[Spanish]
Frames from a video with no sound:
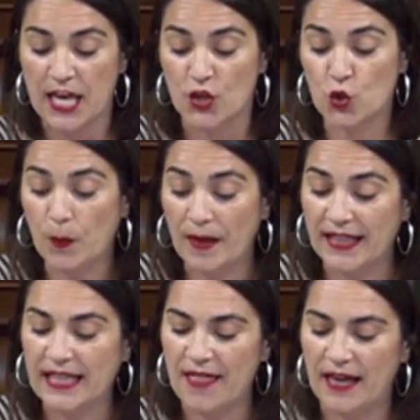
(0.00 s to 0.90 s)

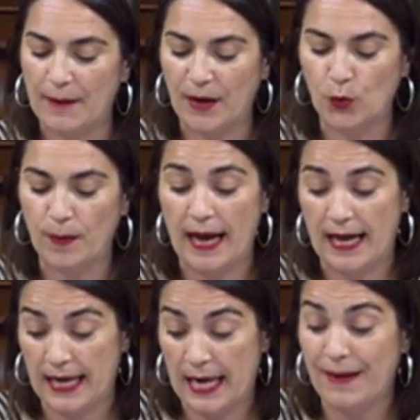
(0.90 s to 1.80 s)
supeditada a
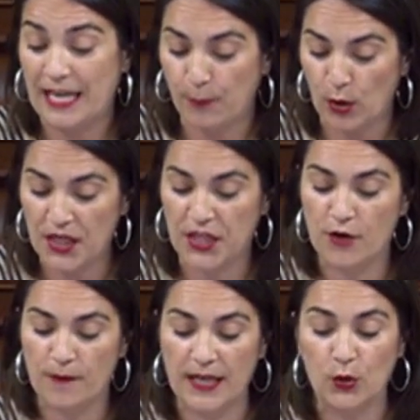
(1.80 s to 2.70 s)
la,
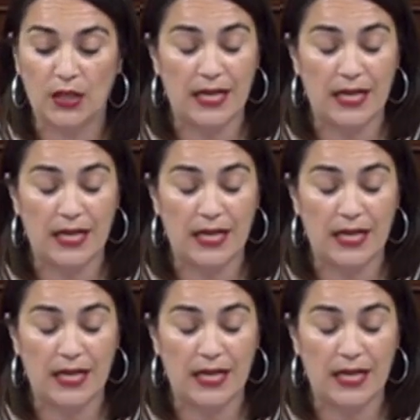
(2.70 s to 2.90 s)
manipulación y,